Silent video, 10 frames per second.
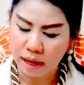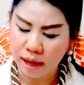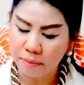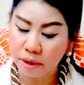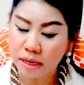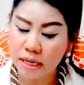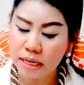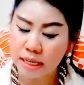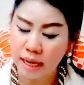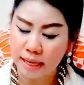กลางค่ำกลางคื
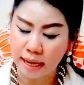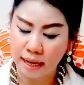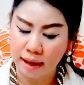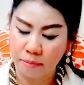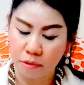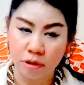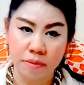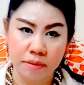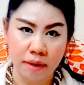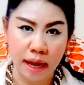นนะคะอยากขับรถ
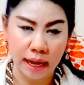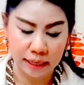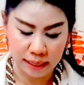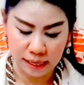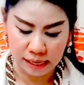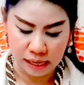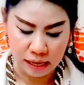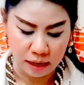เพ่นพ่านนะคะ